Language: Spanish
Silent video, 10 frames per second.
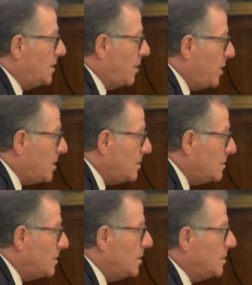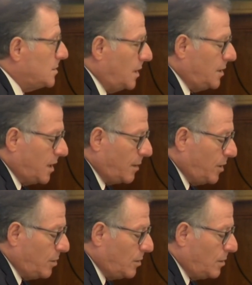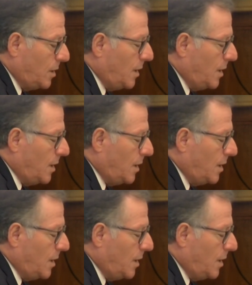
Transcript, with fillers: También intervino